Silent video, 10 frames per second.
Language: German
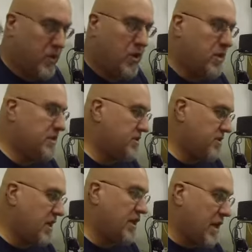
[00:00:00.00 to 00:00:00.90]
Und
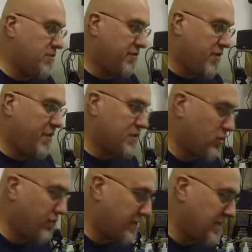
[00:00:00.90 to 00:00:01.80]
ja, da haben die vier
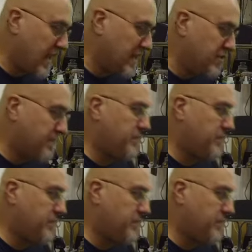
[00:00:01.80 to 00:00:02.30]
Versuche für Zeit.